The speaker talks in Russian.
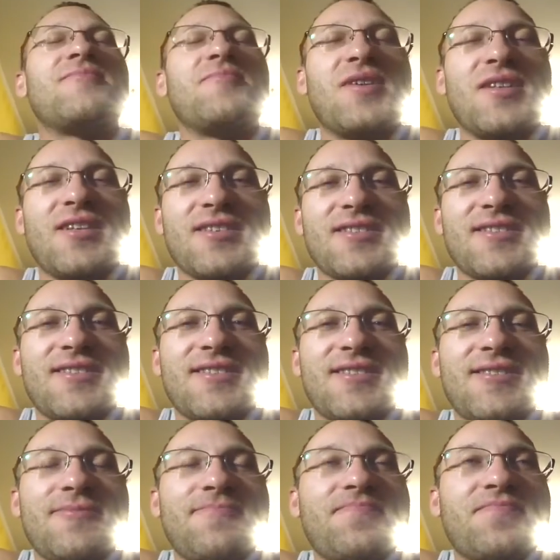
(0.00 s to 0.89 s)

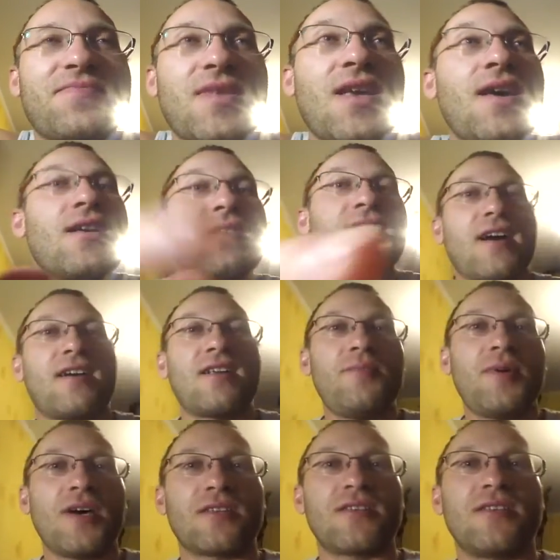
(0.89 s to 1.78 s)
Молодцы. Так,
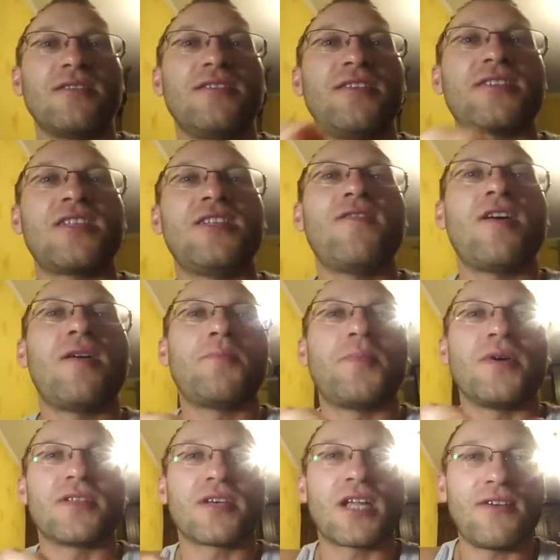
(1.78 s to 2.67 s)
ребятки, если вам
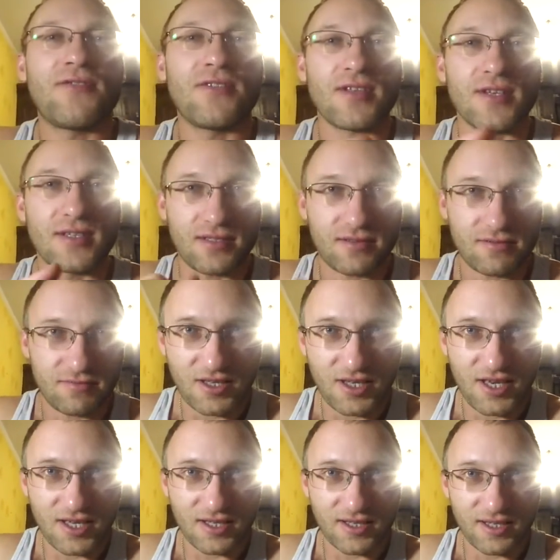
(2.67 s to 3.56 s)
понравилось
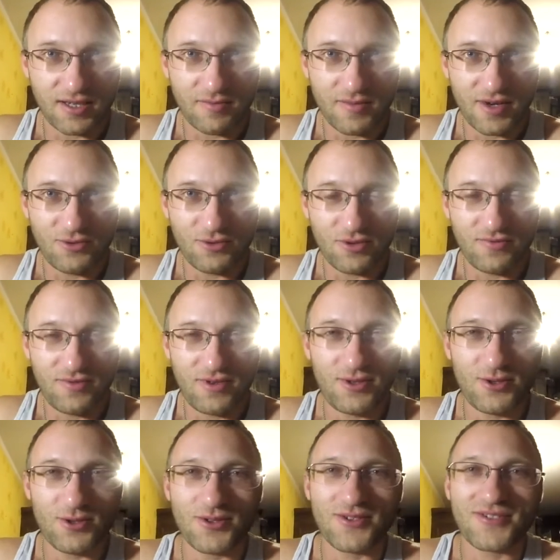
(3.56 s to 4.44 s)
это мое
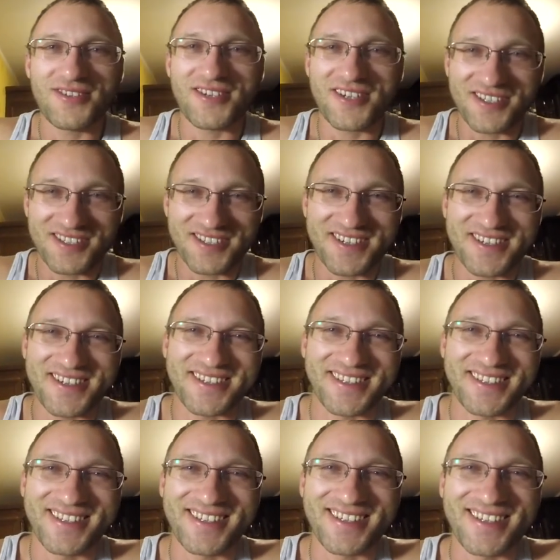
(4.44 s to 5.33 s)
видео
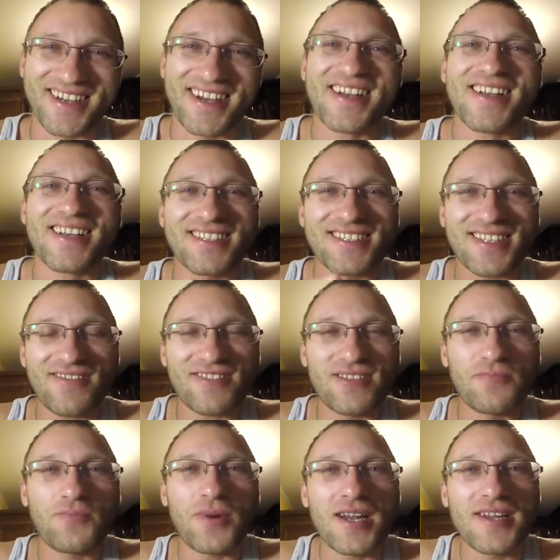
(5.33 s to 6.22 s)
конкретное, да,
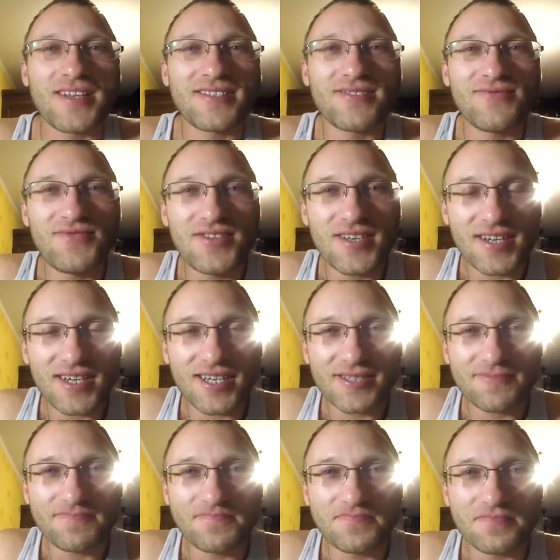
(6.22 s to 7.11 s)
ставьте палец
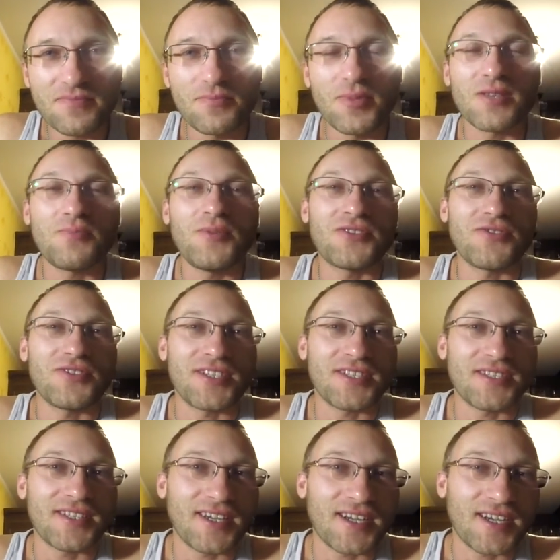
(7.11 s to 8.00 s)
вверх.
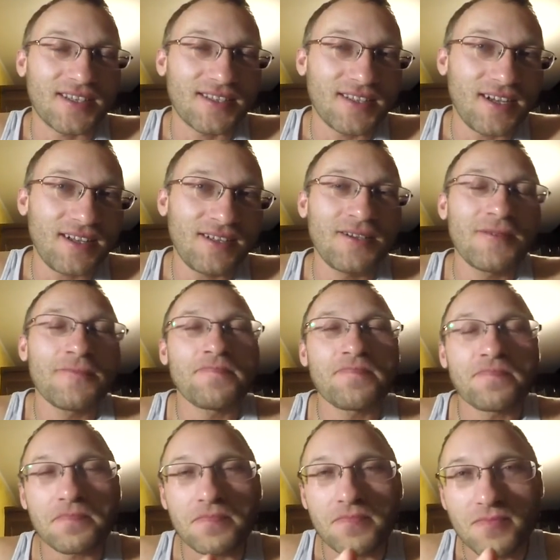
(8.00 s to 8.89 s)
Подписывайтесь на канал.
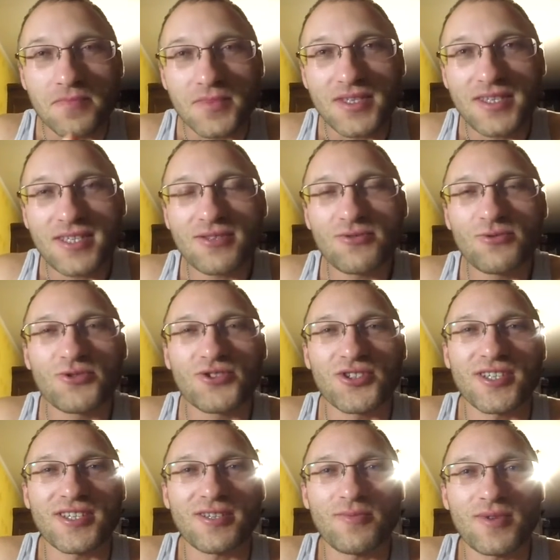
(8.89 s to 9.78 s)
Мне
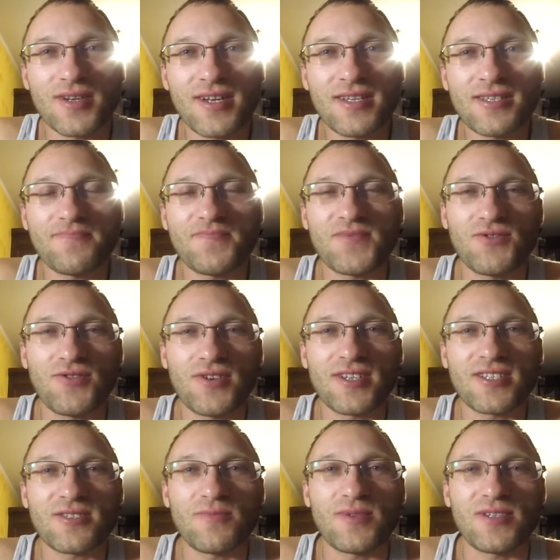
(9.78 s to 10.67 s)
нужно набрать
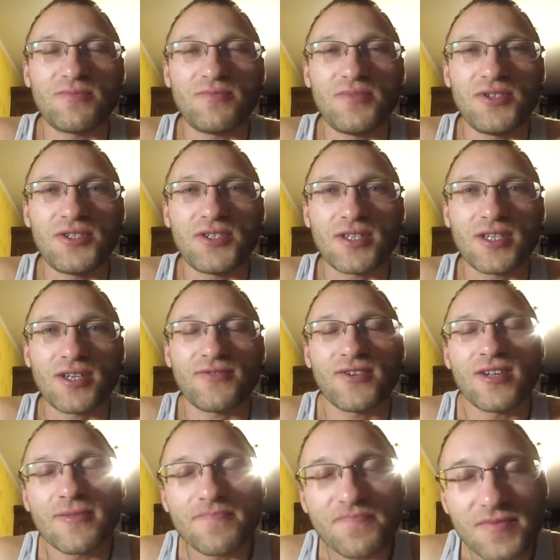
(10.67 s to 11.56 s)
20 подписчиков.
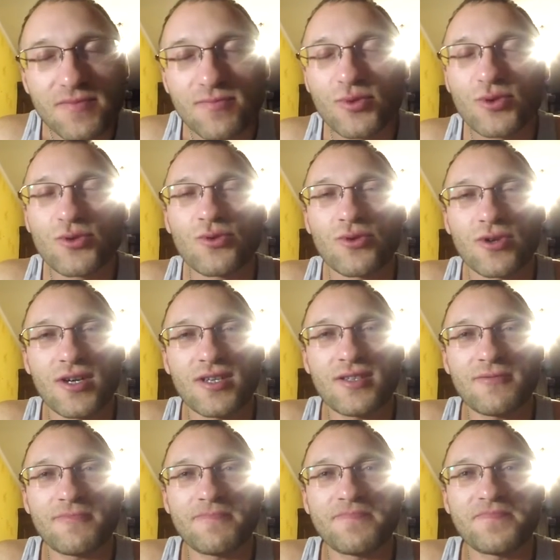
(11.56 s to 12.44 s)
Буду
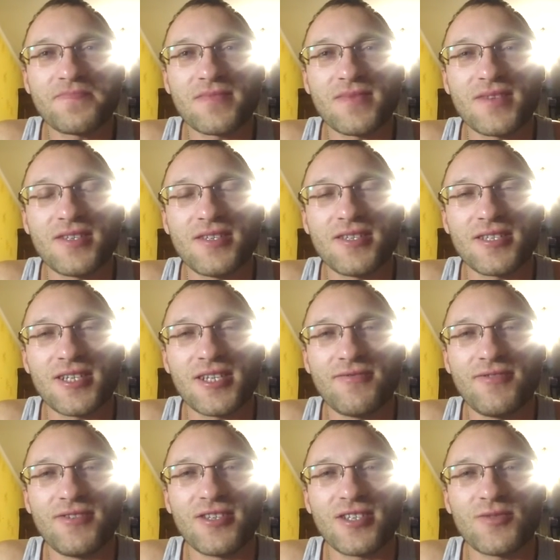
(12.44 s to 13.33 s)
рад, если
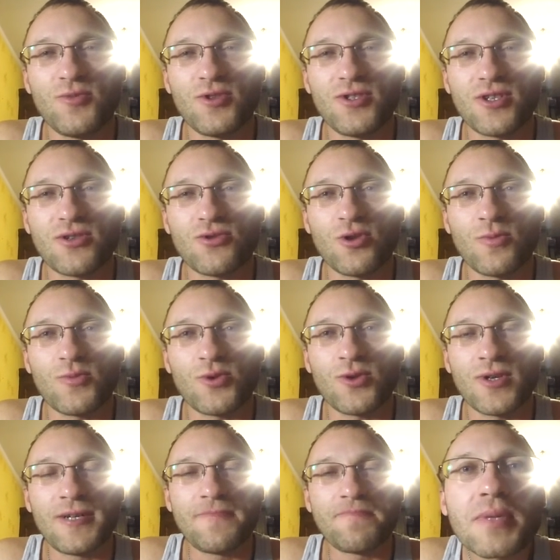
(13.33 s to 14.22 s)
вы нажмете
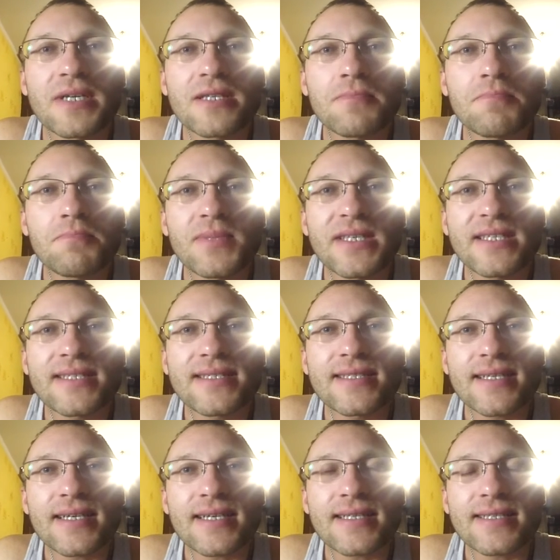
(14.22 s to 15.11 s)
кнопку
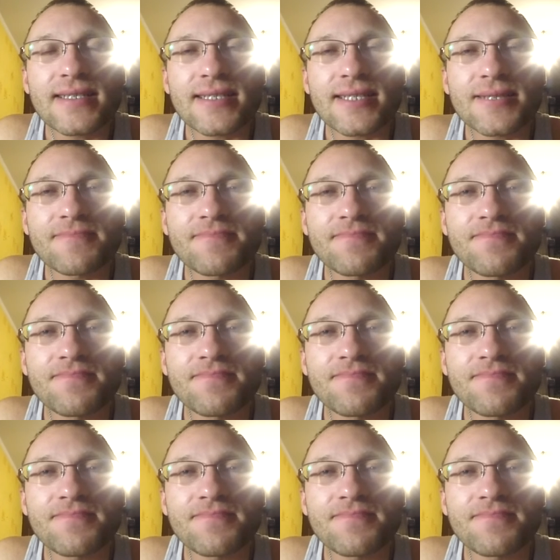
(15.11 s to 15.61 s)
подписаться.